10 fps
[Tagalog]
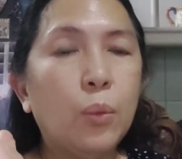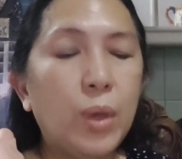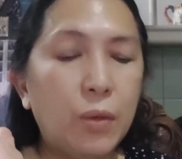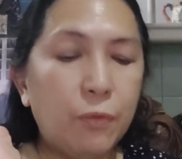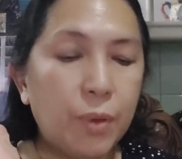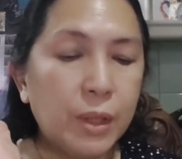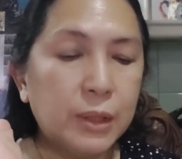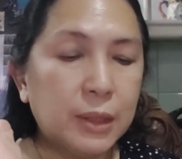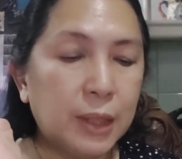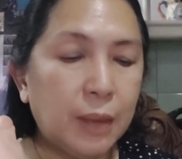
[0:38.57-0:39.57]
we feel
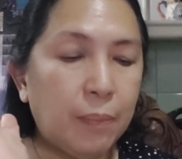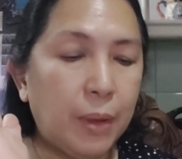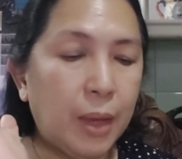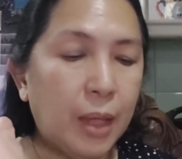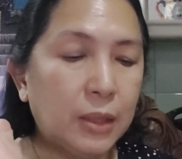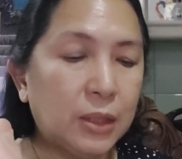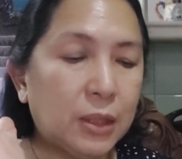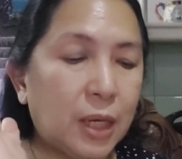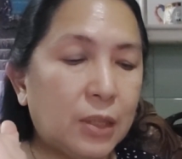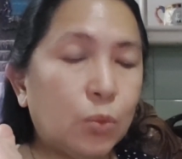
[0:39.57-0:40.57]
sleepy and
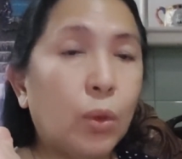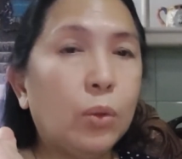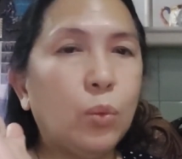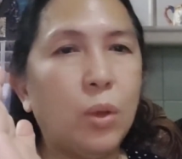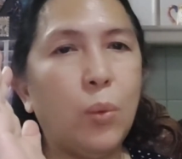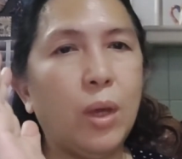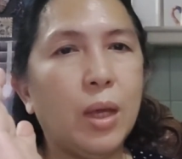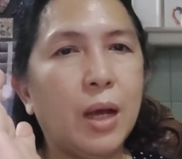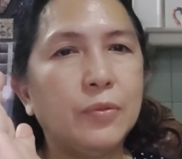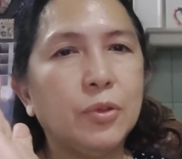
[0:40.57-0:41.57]
stressed when we
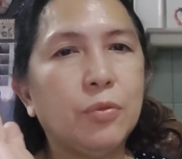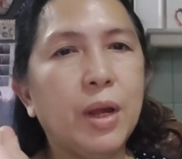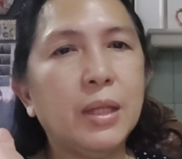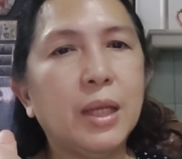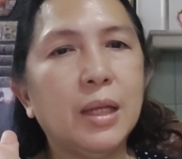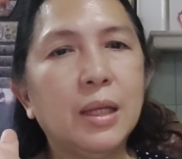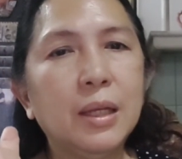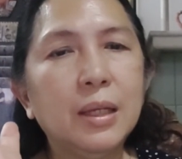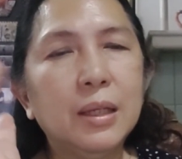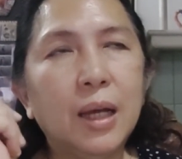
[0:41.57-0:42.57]
wake up. So, friend, I,
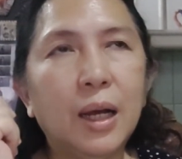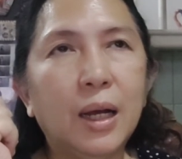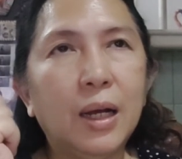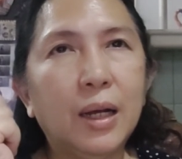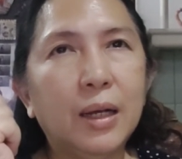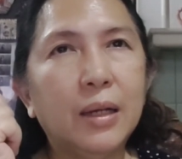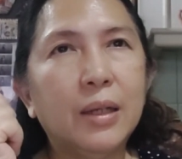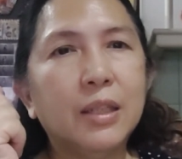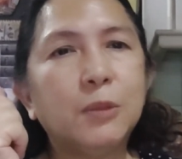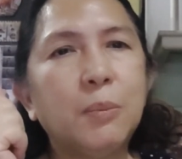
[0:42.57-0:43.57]

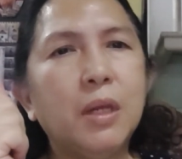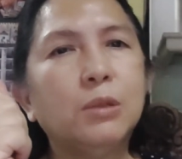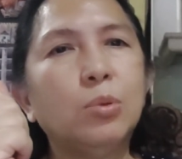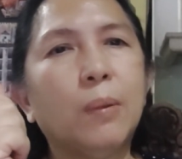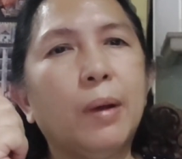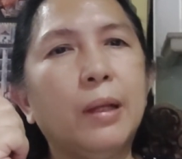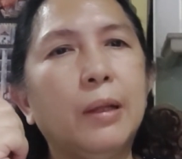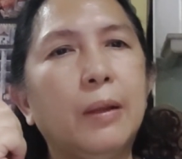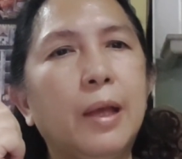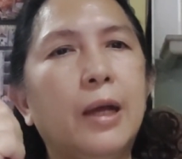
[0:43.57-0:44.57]
uh, experience mo
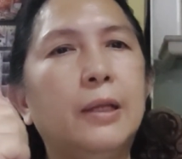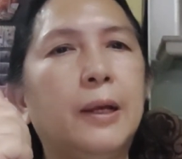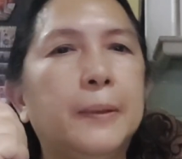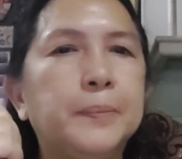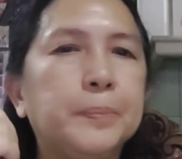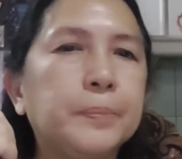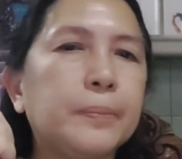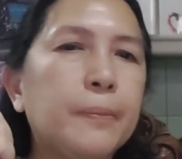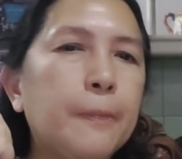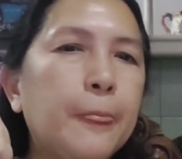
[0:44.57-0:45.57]
naman yan na
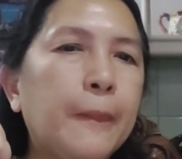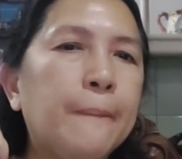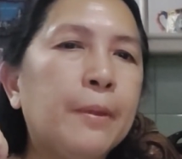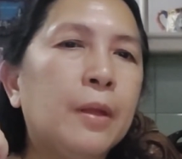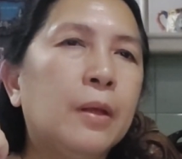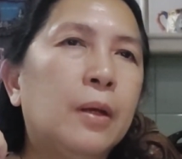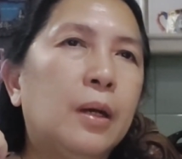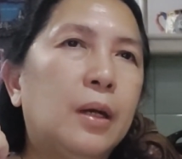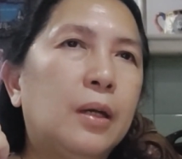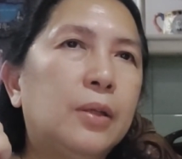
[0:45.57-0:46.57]

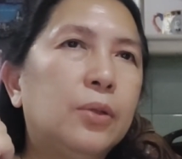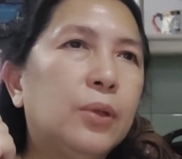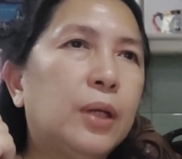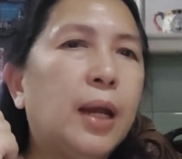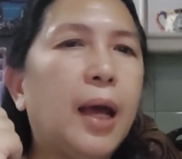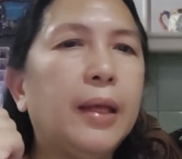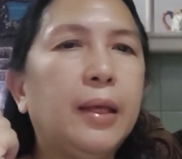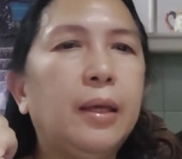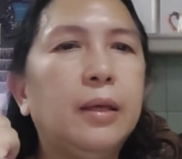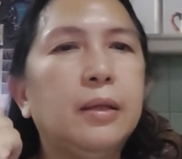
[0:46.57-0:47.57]
uh, you are
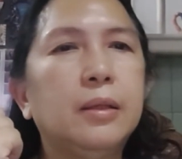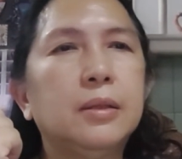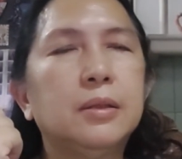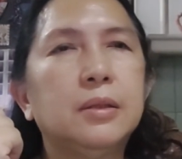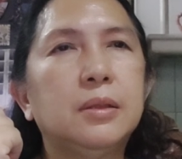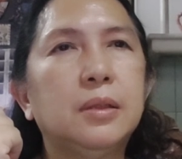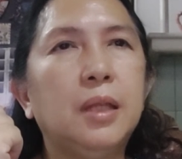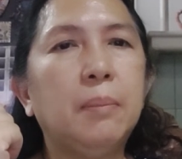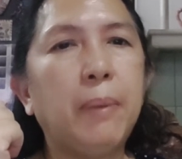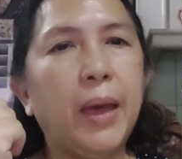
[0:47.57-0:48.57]
lying
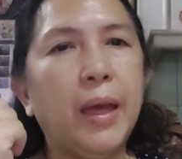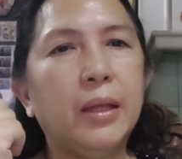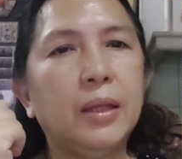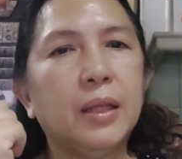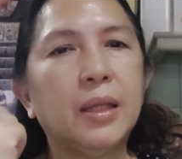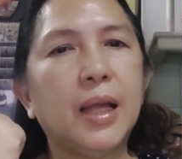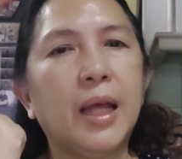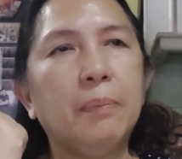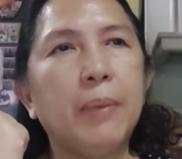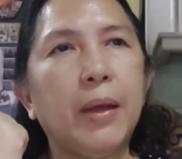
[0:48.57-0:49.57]
in bed at
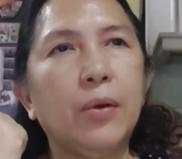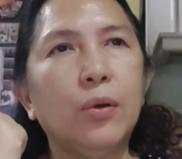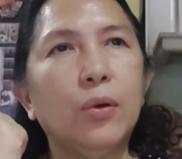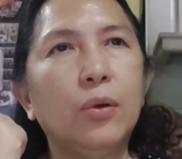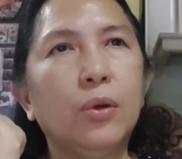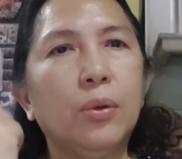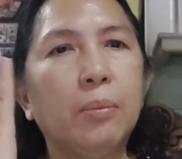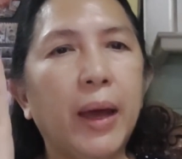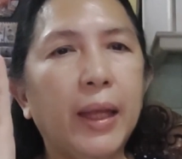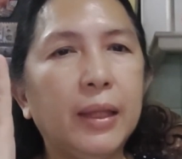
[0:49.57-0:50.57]
night, pero your
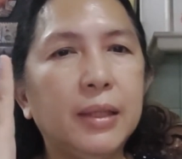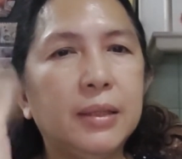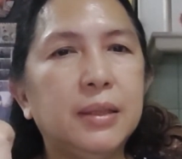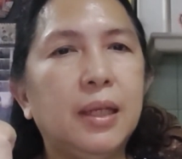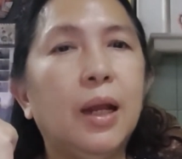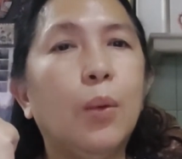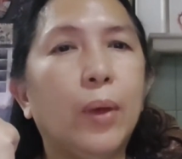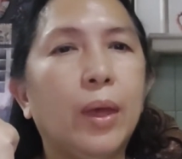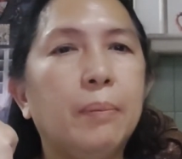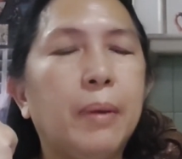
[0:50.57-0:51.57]
mind is still
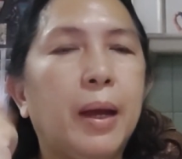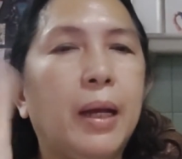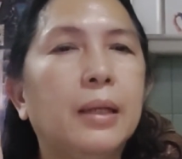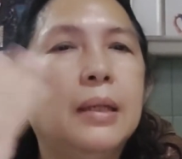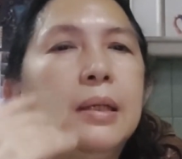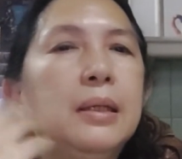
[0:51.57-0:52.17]
awake. Parang,